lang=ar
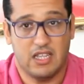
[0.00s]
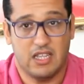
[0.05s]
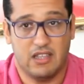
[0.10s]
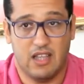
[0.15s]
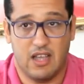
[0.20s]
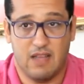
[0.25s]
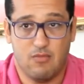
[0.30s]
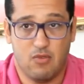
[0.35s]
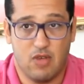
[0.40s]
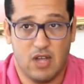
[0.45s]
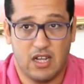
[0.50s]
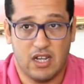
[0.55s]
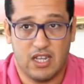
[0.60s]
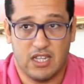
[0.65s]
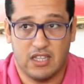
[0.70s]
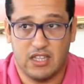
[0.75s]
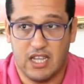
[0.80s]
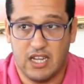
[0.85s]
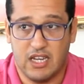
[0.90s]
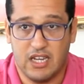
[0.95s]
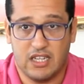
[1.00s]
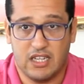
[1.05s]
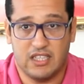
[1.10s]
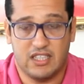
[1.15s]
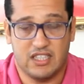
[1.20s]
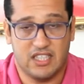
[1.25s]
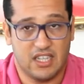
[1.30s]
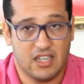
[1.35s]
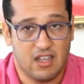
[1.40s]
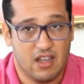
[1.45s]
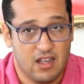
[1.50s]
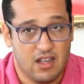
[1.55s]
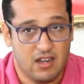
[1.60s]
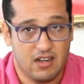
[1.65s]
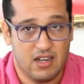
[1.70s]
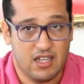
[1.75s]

يدعمها كذلك الثقة